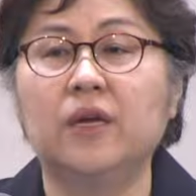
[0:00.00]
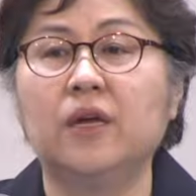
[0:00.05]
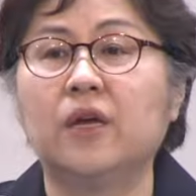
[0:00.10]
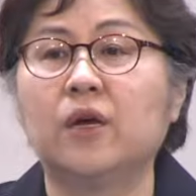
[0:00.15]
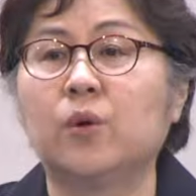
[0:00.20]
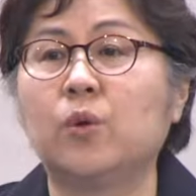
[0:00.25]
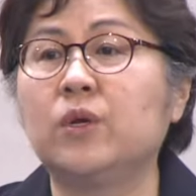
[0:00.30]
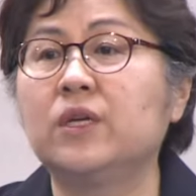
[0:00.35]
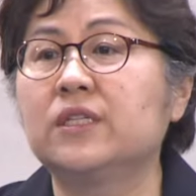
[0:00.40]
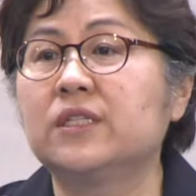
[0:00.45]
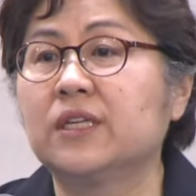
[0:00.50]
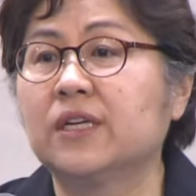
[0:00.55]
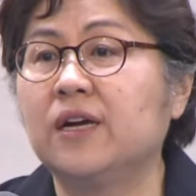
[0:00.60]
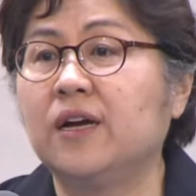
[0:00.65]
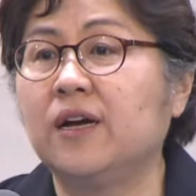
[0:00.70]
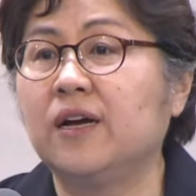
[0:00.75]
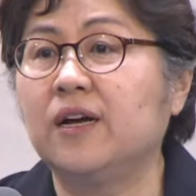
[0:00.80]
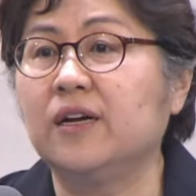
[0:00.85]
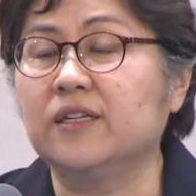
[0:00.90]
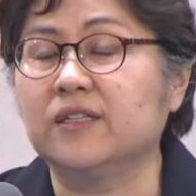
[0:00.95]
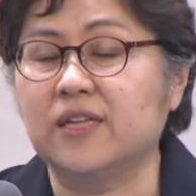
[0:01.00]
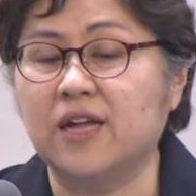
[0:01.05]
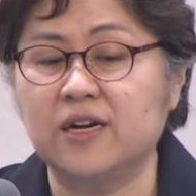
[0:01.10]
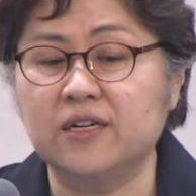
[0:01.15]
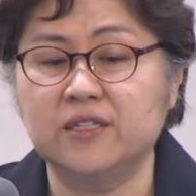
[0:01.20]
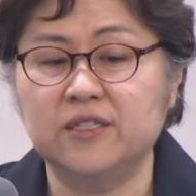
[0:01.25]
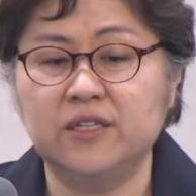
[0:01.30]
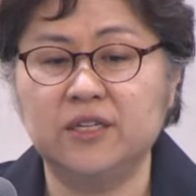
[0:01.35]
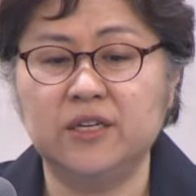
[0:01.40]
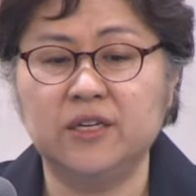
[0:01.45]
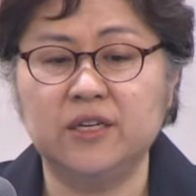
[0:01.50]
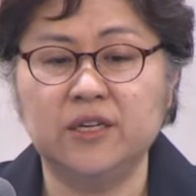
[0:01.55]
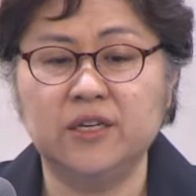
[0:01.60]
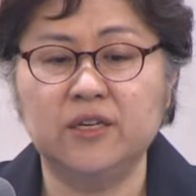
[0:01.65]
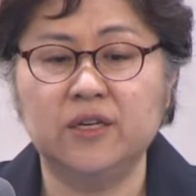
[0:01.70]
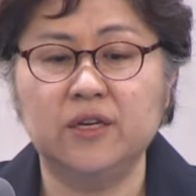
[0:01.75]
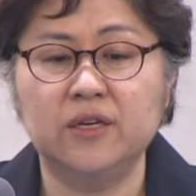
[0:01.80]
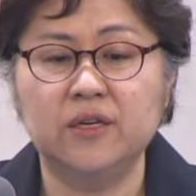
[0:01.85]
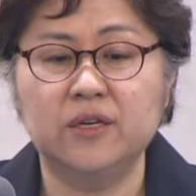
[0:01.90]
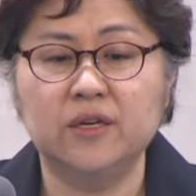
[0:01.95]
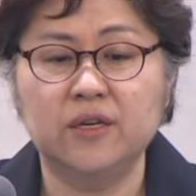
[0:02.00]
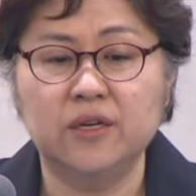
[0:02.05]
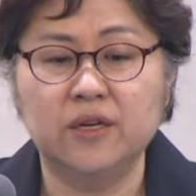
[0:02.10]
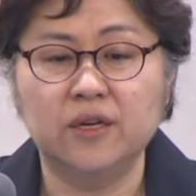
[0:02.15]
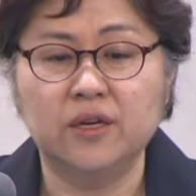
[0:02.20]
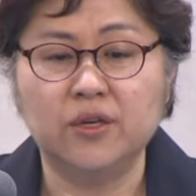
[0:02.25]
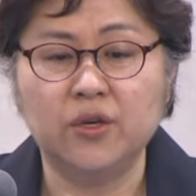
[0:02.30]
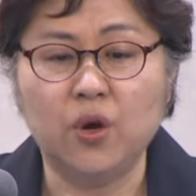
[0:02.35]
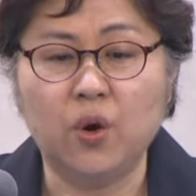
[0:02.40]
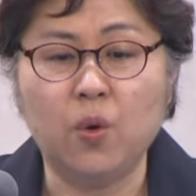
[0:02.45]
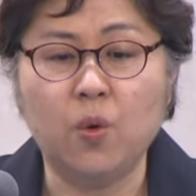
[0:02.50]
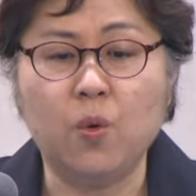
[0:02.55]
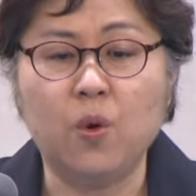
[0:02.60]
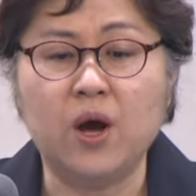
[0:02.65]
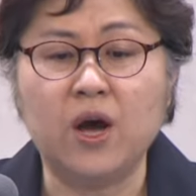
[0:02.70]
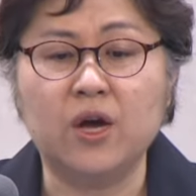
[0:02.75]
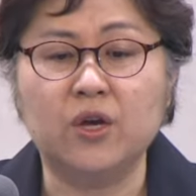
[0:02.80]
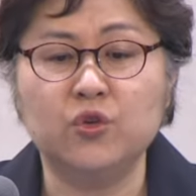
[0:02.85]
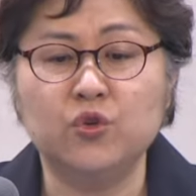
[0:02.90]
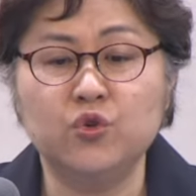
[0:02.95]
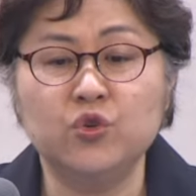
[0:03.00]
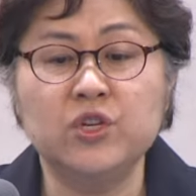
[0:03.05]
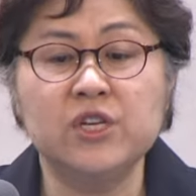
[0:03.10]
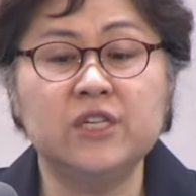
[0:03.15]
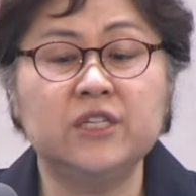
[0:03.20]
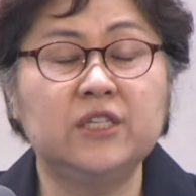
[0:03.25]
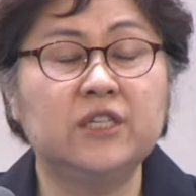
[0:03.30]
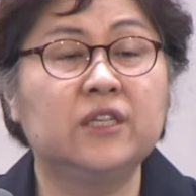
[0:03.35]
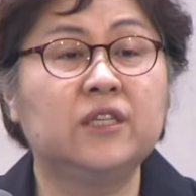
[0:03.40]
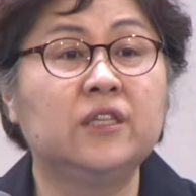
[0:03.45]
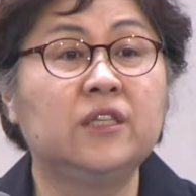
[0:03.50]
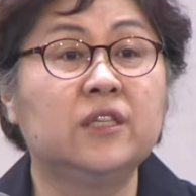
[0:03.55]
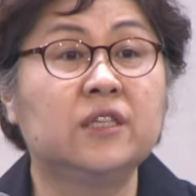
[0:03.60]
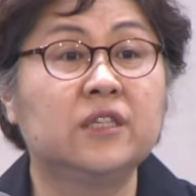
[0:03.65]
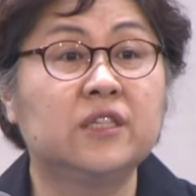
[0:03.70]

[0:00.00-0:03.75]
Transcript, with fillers: 고레스가 당시 여호와 유일신